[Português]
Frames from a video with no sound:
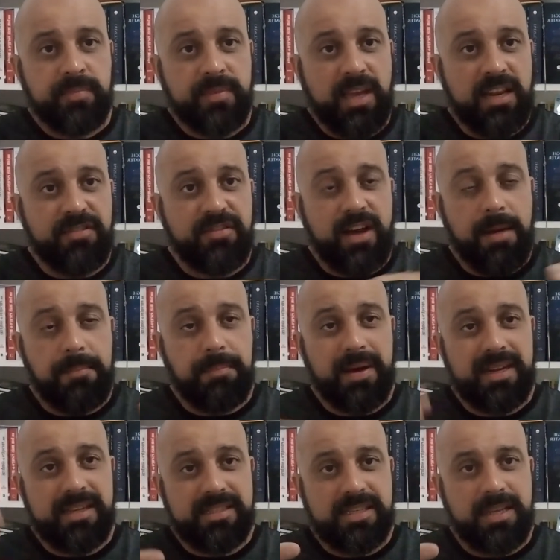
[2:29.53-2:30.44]
ele vai
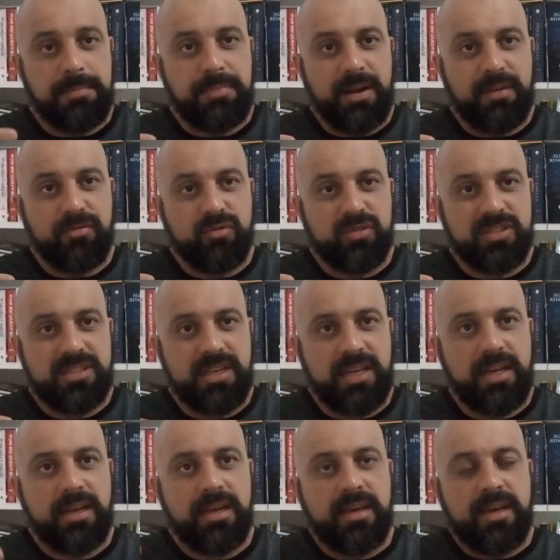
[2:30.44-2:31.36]
aparecer para
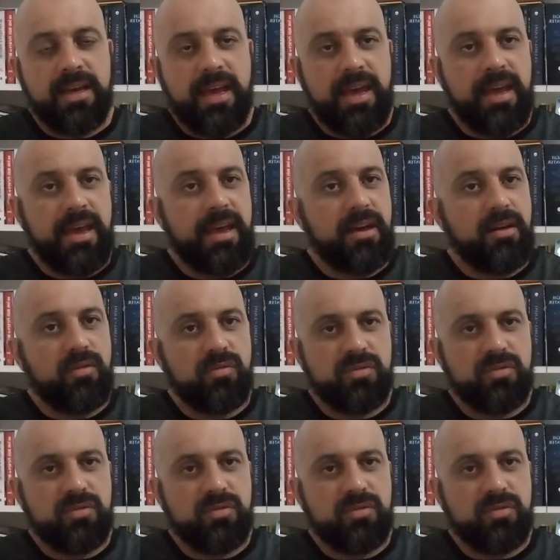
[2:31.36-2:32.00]
você é,